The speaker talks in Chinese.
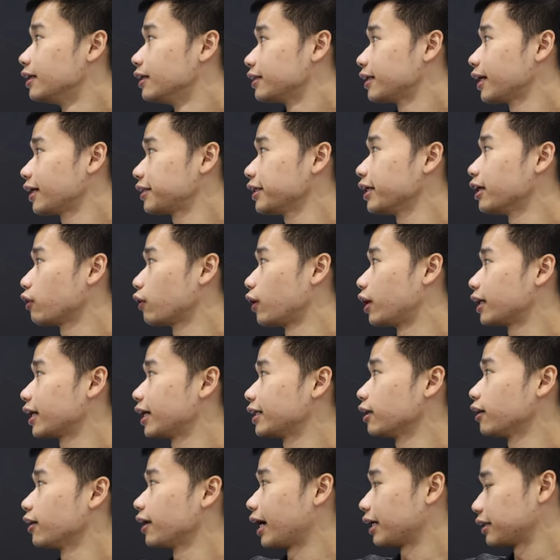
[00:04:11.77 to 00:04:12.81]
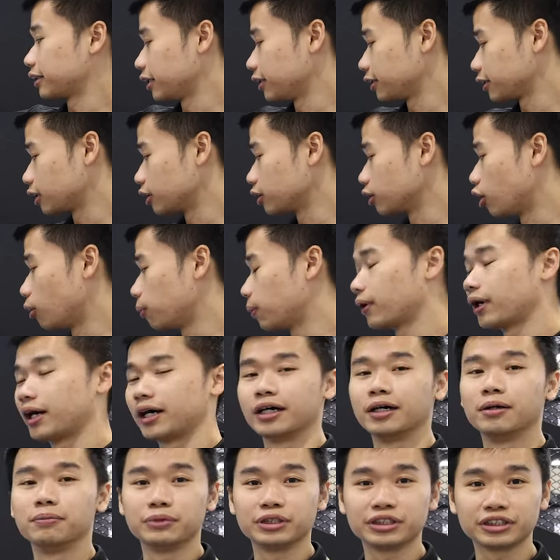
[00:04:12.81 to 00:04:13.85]
那第二款看到 Latin 跟 Opera，
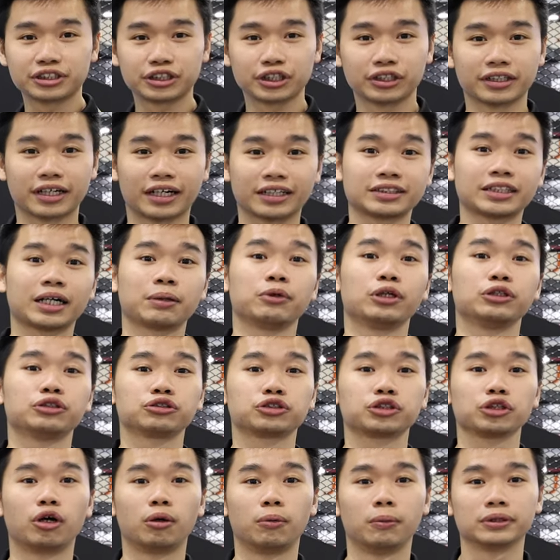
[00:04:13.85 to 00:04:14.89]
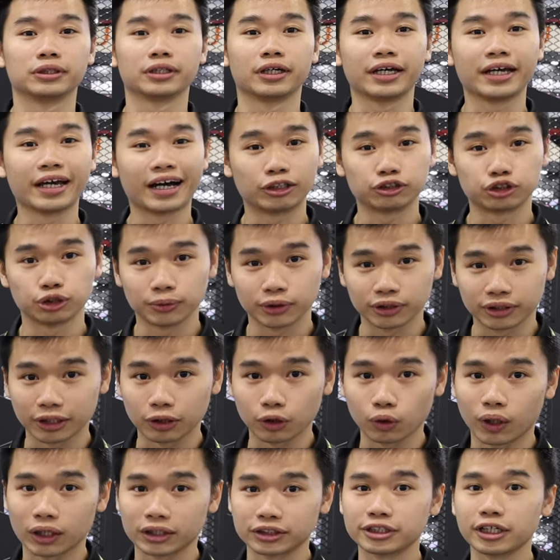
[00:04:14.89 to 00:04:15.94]
很明显的它上面就是有我们的 A R G B
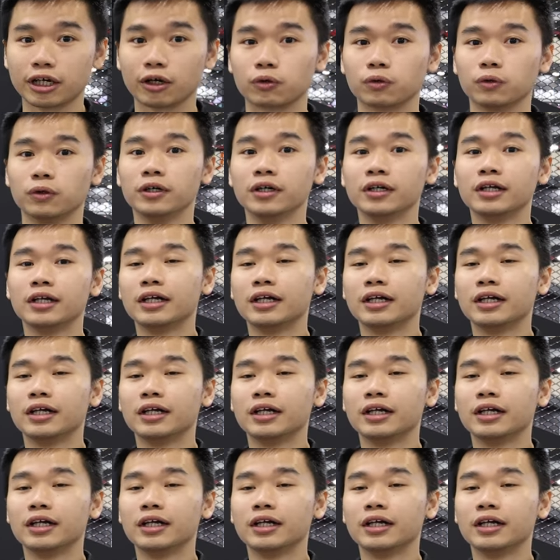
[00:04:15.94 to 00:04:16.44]
灯光效果，